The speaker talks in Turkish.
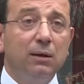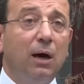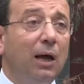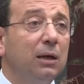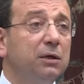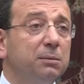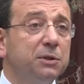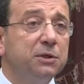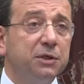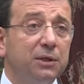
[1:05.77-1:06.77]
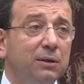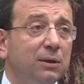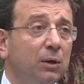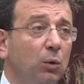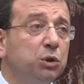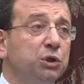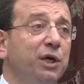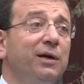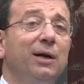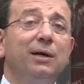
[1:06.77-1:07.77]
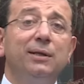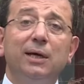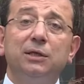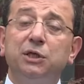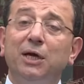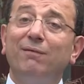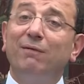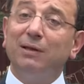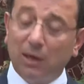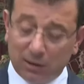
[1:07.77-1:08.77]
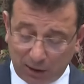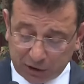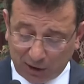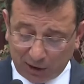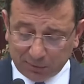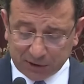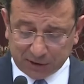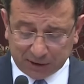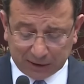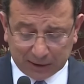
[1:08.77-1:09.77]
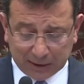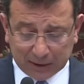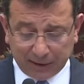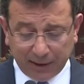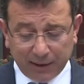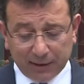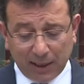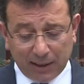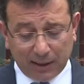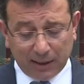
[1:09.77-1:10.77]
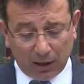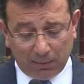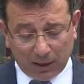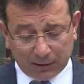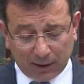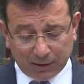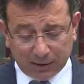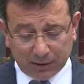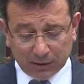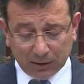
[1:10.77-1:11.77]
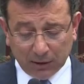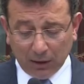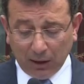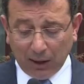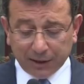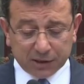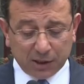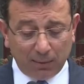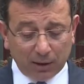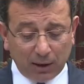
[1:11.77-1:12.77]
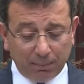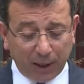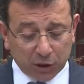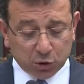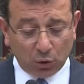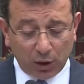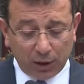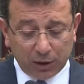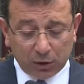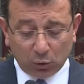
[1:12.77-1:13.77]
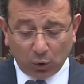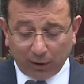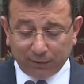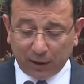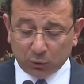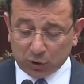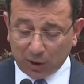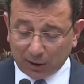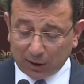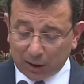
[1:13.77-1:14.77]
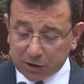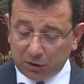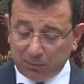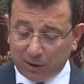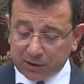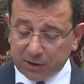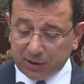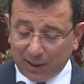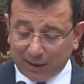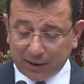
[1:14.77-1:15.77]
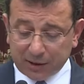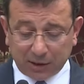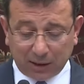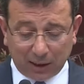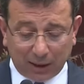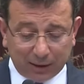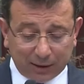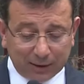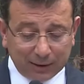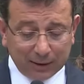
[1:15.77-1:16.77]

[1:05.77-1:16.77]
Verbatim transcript: e, halkımızı, o şehirlerde yaşayan vatandaşlarımızı derinden yaralamaktadır. Aynı zamanda personelinin görevden uzaklaştırılması iadesi kararı